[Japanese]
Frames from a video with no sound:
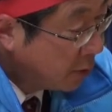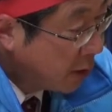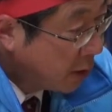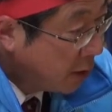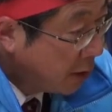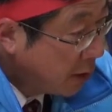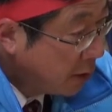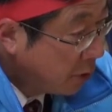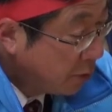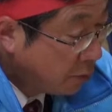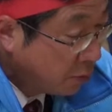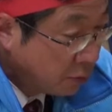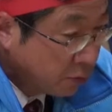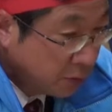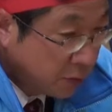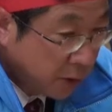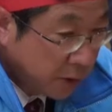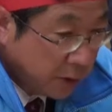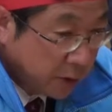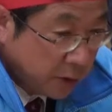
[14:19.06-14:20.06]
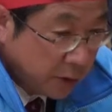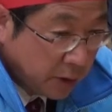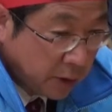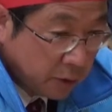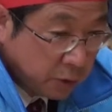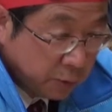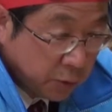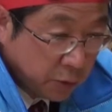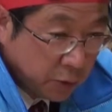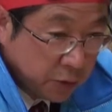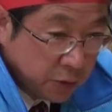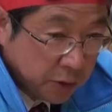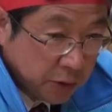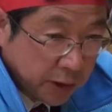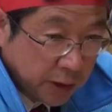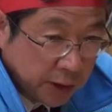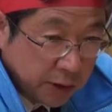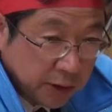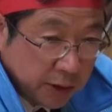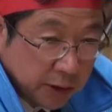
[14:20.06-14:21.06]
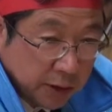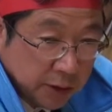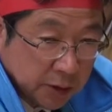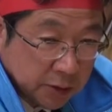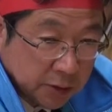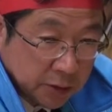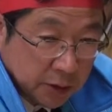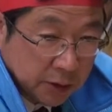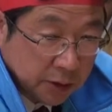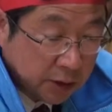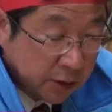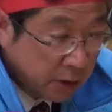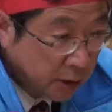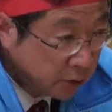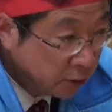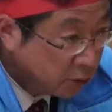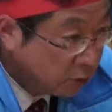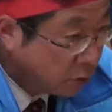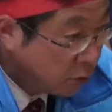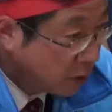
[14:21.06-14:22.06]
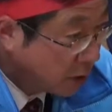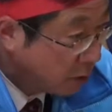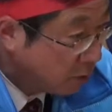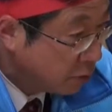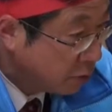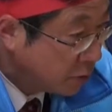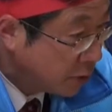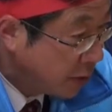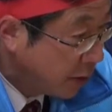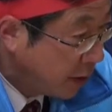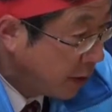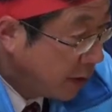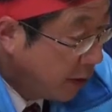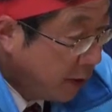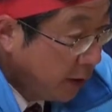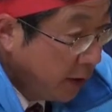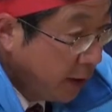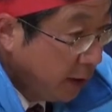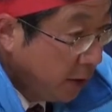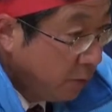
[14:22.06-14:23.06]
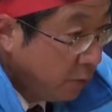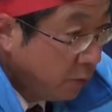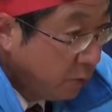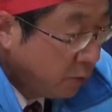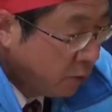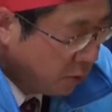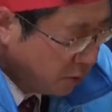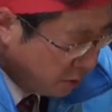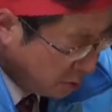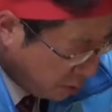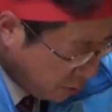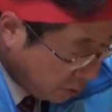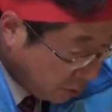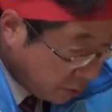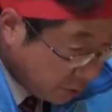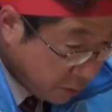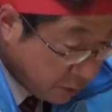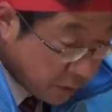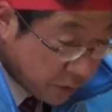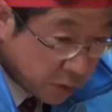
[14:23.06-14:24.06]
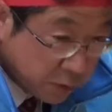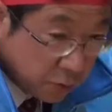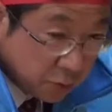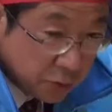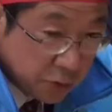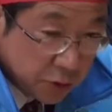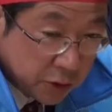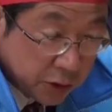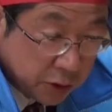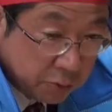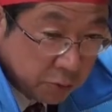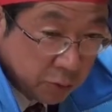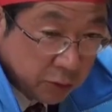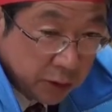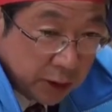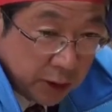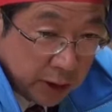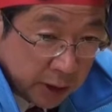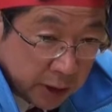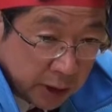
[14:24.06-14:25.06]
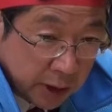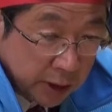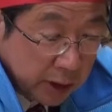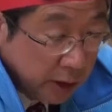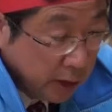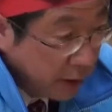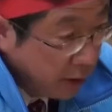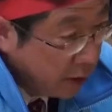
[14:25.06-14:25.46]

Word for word: 後だねっていうことであの病院に入ったんですが気管挿管をしてもう本当に苦しそうにしてるもんだから